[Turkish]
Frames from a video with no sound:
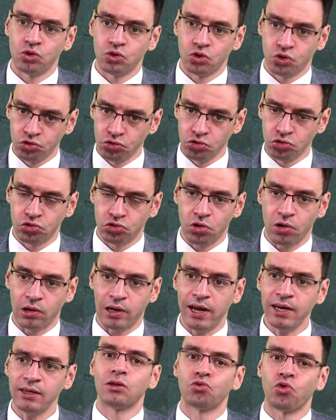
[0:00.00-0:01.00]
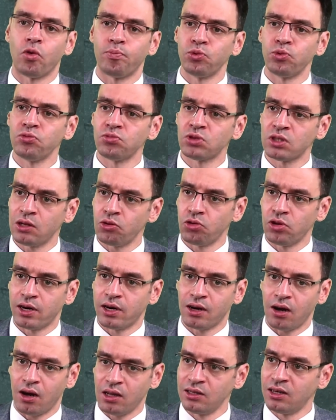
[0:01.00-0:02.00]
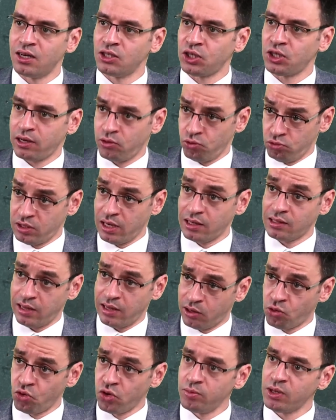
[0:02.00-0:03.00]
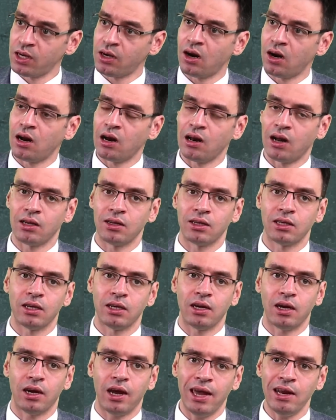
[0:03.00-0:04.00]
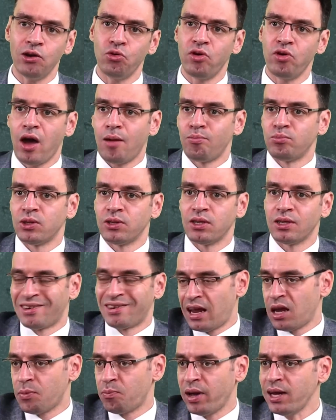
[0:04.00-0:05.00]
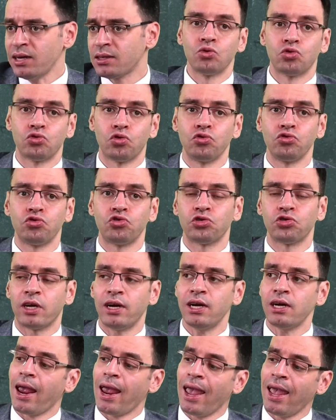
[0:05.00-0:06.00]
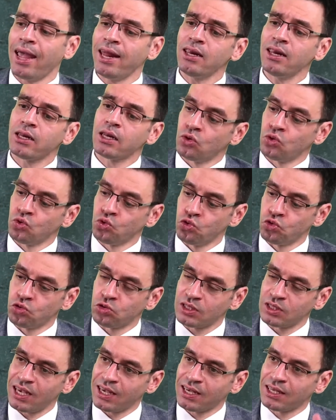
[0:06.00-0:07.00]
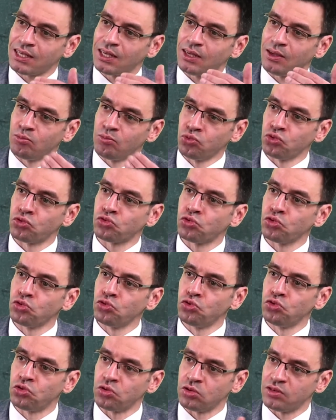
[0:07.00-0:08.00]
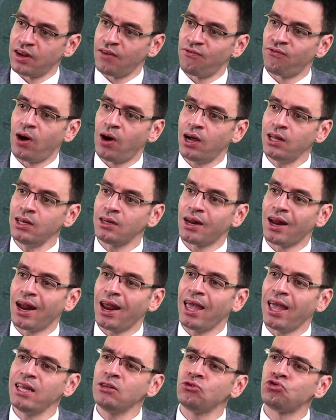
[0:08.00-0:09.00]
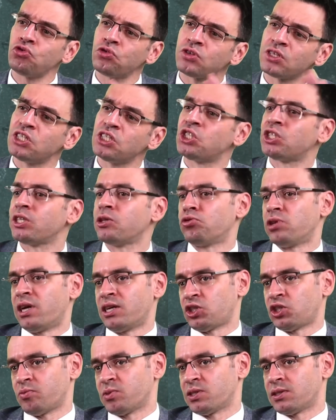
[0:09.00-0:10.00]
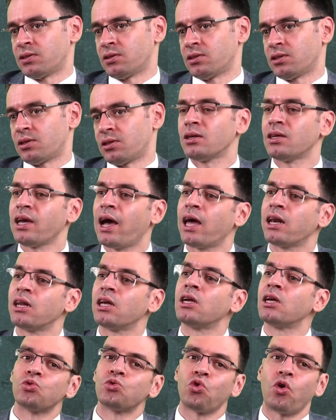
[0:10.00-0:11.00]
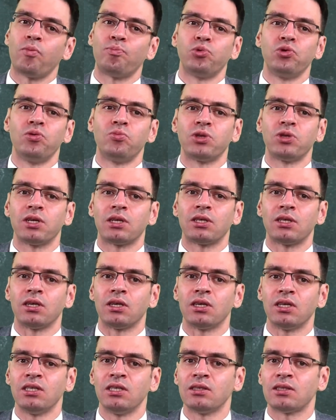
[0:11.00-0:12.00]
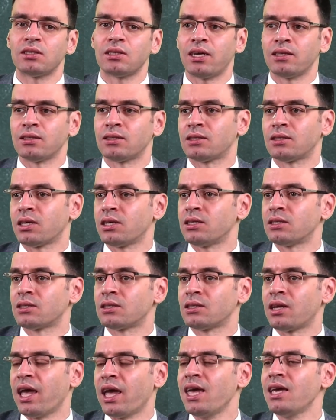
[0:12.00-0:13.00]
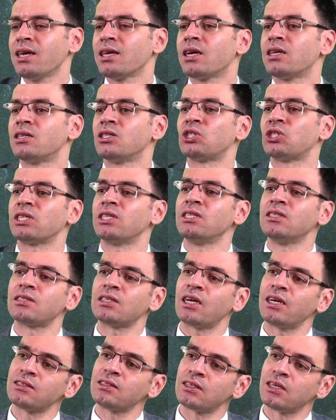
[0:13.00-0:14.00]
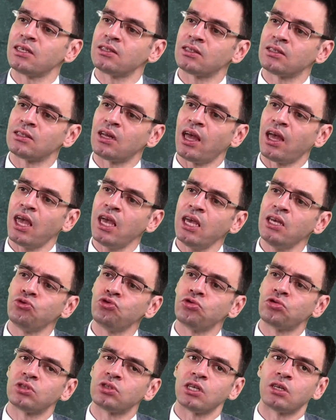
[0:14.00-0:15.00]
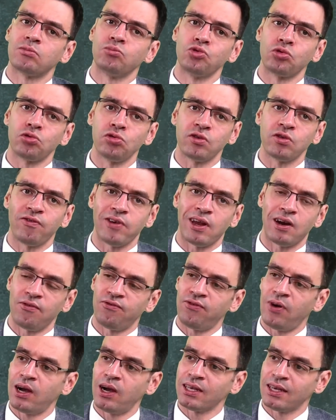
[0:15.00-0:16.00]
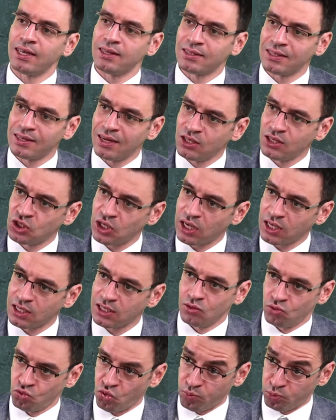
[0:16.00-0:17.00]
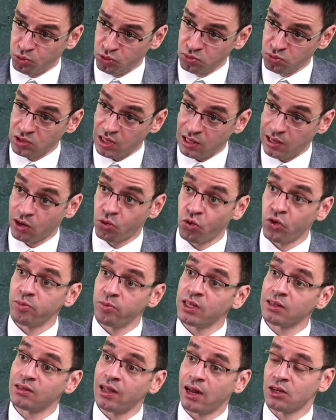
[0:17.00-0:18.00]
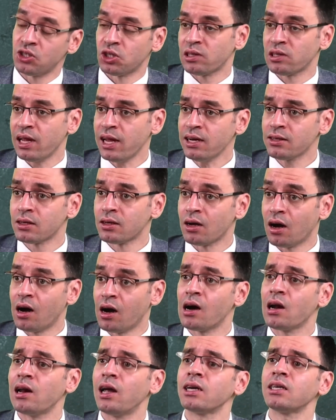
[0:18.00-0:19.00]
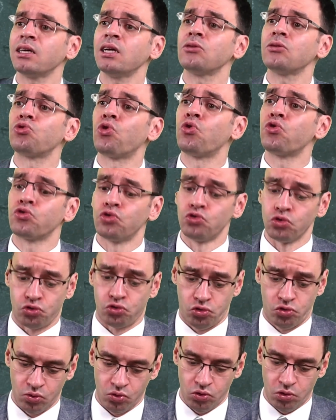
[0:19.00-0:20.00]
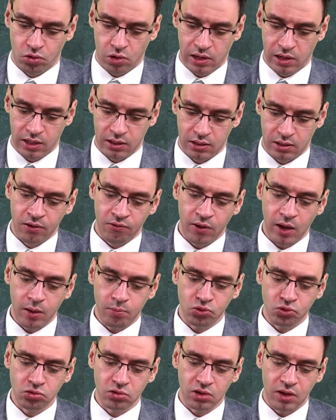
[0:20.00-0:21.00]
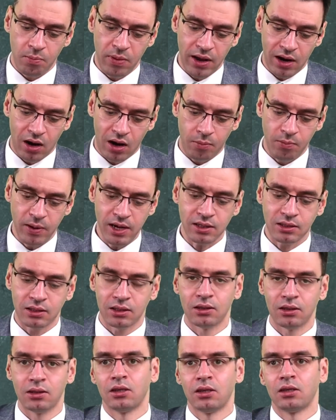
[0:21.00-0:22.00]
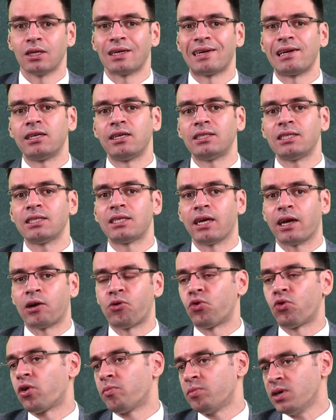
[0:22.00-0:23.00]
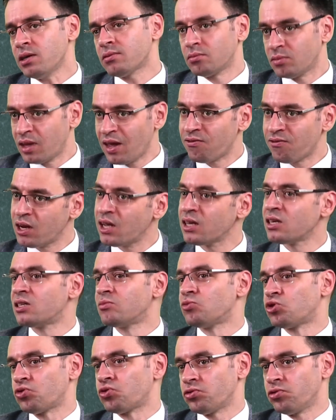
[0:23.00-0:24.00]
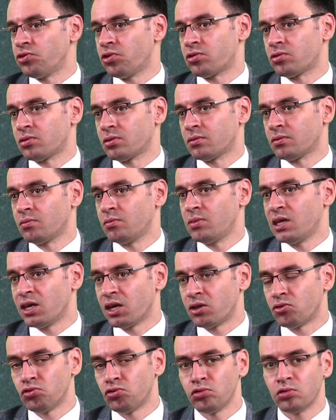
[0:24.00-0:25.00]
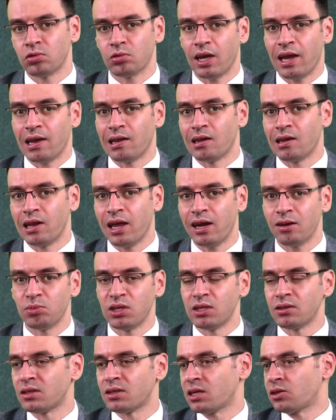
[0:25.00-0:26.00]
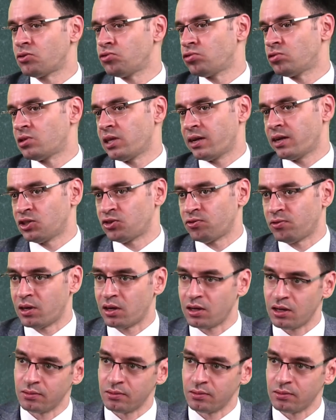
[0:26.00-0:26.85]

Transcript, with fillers: şunu söyler. Toplumsal olarak alınacak özellikle ekonomik kararlardaki en önemli rehber sonuçta en yüksek mutluluğun, refahın en çok kişiye ulaşmasıdır. Yani toplumdaki insan sayısını en geniş, insan sayısına en yüksek mutluluk ve refah getirecek toplumsal ekonomik tercihler ahlaken doğrudur diyorlar. Ve bununla beraber klasik ekonomi devreye girmiş oluyor. 1750'ler, 1800'ler civarı.